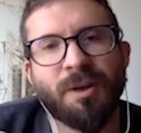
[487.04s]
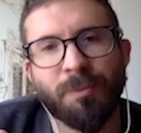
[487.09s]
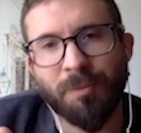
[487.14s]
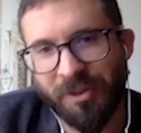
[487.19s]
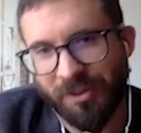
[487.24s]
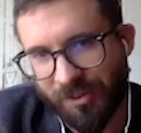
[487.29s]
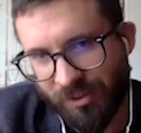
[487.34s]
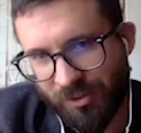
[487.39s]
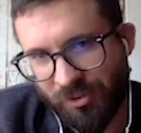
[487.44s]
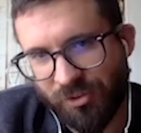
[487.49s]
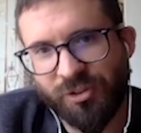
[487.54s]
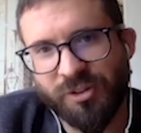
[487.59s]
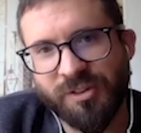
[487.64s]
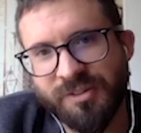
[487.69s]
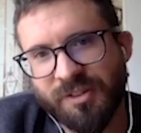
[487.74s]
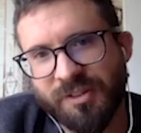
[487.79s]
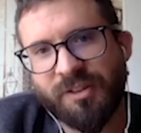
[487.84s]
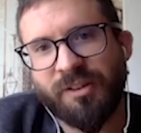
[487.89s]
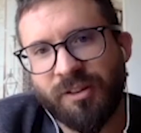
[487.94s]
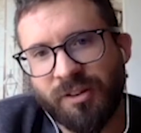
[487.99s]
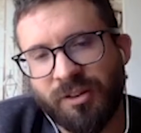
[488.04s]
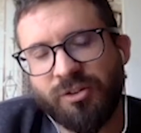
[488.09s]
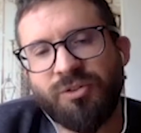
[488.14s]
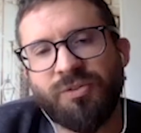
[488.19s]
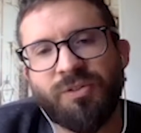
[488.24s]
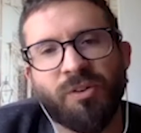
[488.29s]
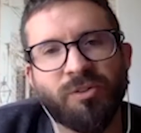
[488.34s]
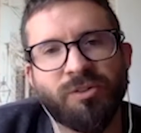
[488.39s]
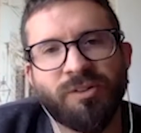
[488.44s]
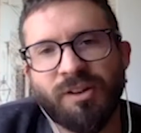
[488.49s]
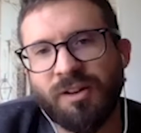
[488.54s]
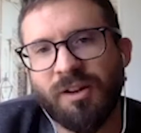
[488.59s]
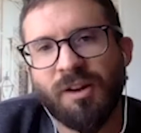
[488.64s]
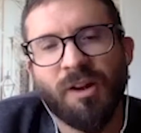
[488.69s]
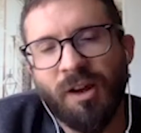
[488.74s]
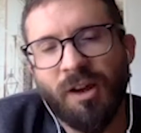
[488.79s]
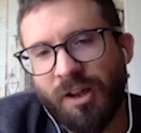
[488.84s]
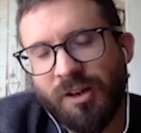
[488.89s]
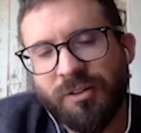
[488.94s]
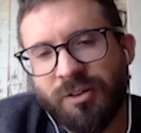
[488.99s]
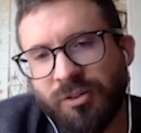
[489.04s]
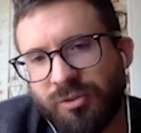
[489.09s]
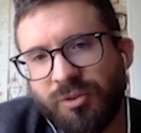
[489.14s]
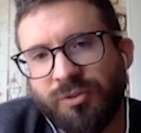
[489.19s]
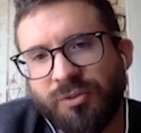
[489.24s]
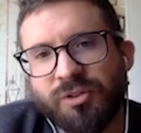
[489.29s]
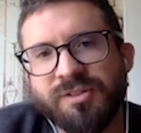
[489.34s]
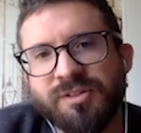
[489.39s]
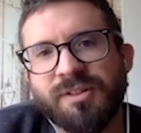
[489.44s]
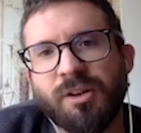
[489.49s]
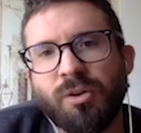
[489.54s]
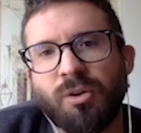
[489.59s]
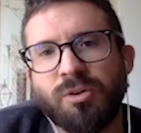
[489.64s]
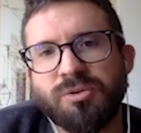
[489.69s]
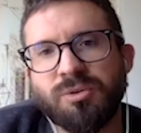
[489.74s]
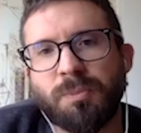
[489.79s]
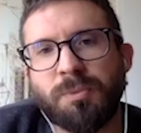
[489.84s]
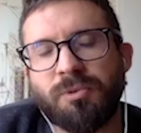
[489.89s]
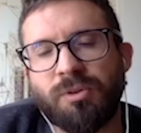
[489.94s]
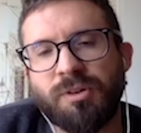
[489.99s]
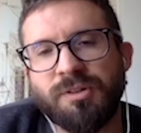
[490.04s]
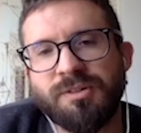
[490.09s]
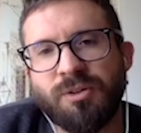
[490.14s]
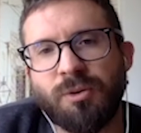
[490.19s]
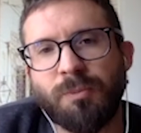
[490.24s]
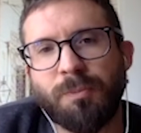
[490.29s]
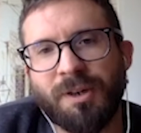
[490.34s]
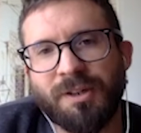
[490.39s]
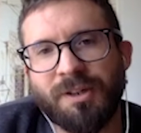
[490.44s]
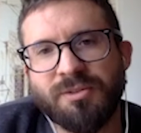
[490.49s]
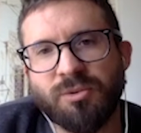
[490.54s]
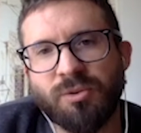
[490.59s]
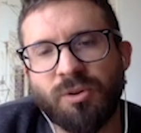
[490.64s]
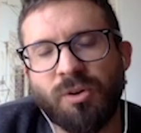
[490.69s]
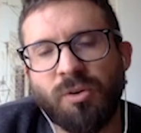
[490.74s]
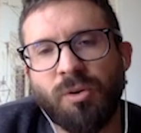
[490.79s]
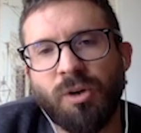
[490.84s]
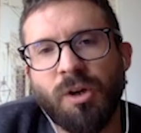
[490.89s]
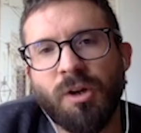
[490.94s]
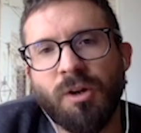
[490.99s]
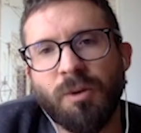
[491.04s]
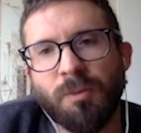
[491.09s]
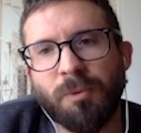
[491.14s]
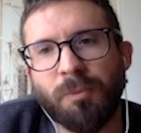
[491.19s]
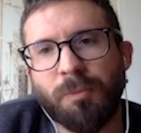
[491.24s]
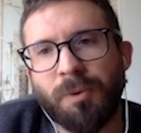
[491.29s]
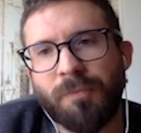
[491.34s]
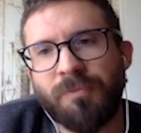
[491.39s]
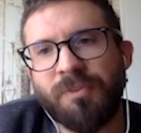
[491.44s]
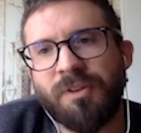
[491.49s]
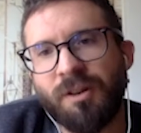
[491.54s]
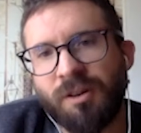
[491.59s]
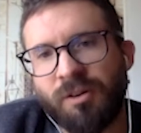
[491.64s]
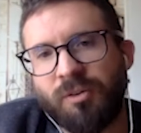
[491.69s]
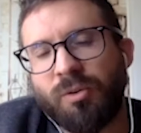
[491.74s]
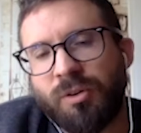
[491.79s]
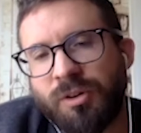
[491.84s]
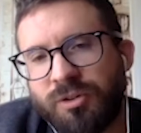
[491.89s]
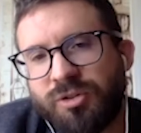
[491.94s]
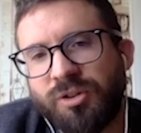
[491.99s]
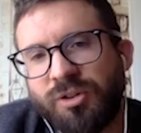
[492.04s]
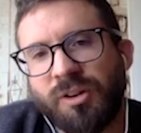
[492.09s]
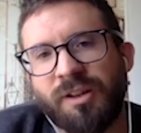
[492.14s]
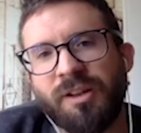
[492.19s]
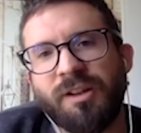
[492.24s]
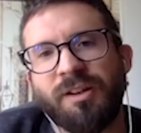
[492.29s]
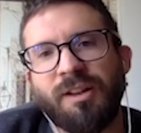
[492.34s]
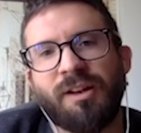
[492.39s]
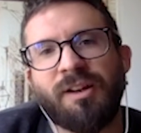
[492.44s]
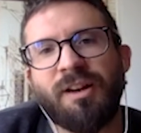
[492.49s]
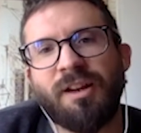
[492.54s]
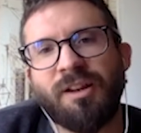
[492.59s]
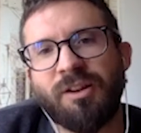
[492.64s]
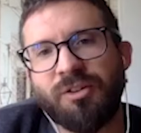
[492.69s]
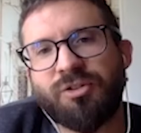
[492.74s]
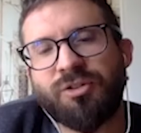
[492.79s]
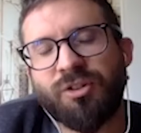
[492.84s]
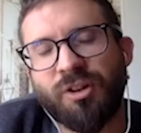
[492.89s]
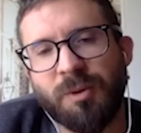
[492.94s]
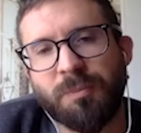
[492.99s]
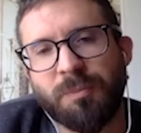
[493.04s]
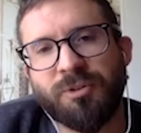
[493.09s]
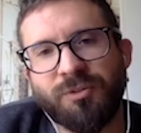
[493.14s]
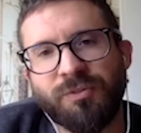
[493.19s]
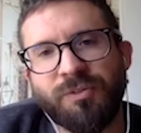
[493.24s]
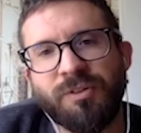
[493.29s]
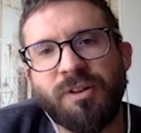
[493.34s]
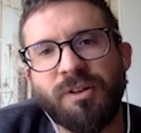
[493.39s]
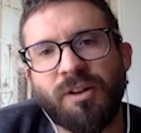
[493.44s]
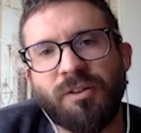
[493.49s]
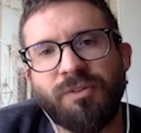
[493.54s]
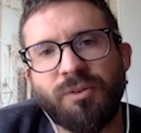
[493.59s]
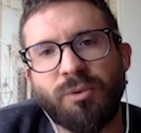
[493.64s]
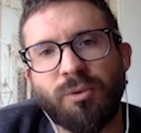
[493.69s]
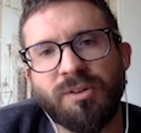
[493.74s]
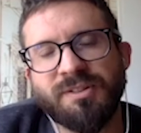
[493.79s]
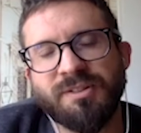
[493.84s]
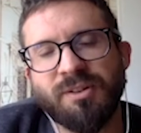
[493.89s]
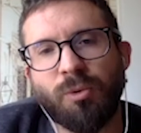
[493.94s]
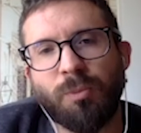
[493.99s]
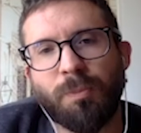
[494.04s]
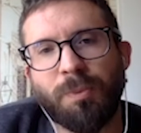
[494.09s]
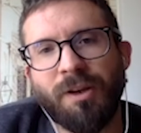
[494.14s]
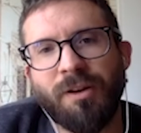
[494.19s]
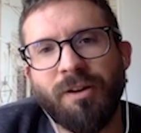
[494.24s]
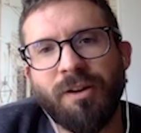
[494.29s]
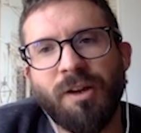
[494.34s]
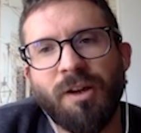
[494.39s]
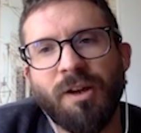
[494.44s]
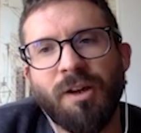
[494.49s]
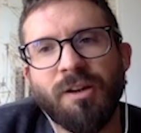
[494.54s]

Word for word: samej tenisistki Igi Świątek, ale też no, wszystkich osób, które z nią pracują, bo pewnie no, liczyli jednak na jeszcze lepszy wynik w US Open.